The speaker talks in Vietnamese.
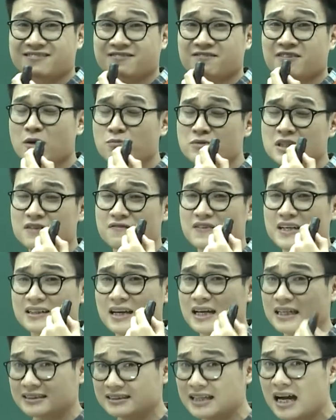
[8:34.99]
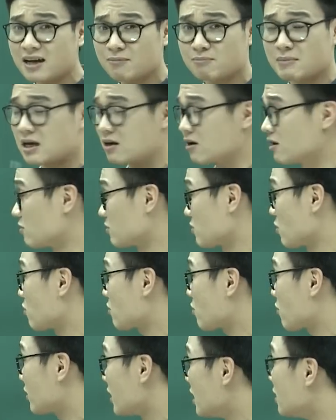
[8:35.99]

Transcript: Không chỉ vì thể xác mà ở, còn